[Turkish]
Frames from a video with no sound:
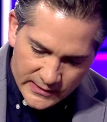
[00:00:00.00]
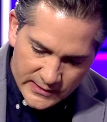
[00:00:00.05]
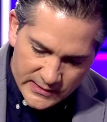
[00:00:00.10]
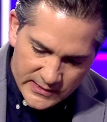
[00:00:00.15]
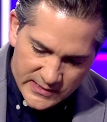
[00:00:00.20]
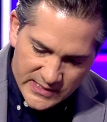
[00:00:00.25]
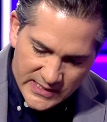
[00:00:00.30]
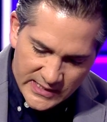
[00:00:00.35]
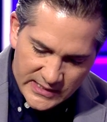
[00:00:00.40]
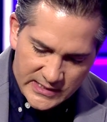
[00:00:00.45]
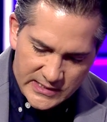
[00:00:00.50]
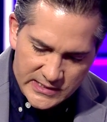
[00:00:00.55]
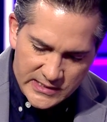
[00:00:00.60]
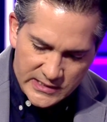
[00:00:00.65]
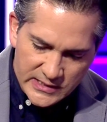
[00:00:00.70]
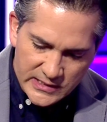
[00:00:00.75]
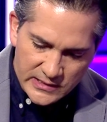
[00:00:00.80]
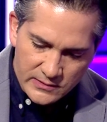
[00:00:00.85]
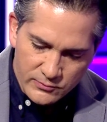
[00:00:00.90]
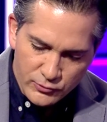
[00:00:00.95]
8
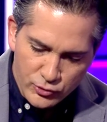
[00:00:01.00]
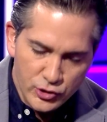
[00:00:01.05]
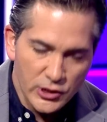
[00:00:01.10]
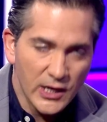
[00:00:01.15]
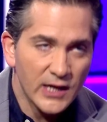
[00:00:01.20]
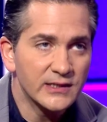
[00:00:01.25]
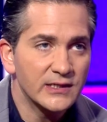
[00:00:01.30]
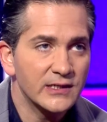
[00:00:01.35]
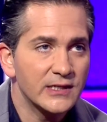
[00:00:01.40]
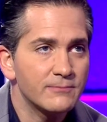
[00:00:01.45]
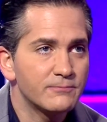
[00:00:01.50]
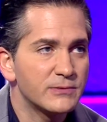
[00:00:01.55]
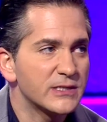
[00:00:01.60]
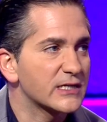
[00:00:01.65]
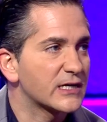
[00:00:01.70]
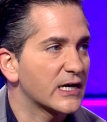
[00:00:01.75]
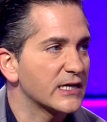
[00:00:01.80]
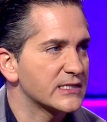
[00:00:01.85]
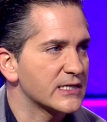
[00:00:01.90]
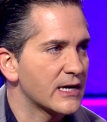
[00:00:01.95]
ikili mücadele bir
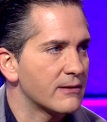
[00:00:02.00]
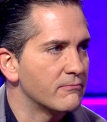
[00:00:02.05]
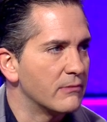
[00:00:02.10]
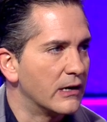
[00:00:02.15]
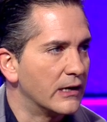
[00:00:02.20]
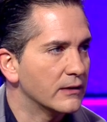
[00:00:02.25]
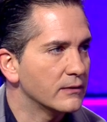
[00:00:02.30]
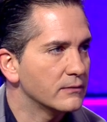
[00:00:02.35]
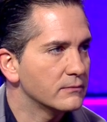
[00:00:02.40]
kazanma.